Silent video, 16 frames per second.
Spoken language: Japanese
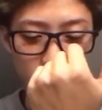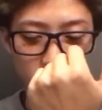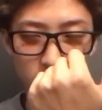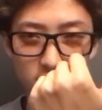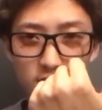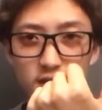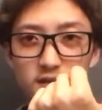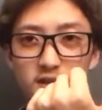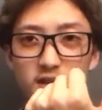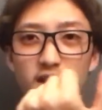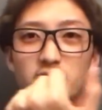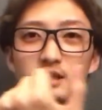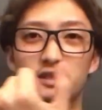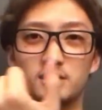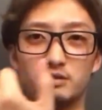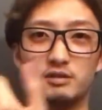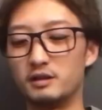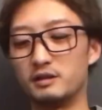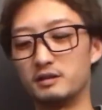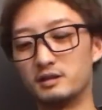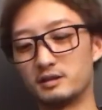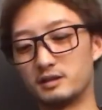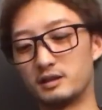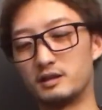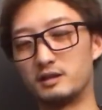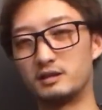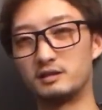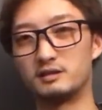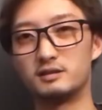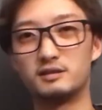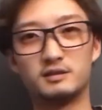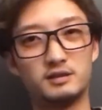全然つかないんですよねなんか
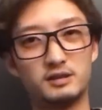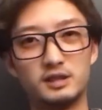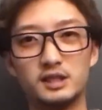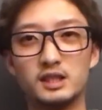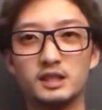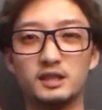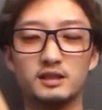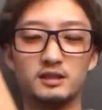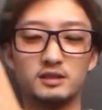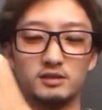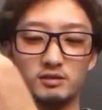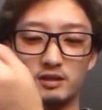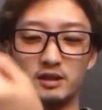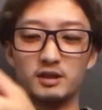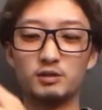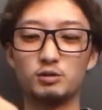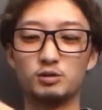好きじゃないんですよね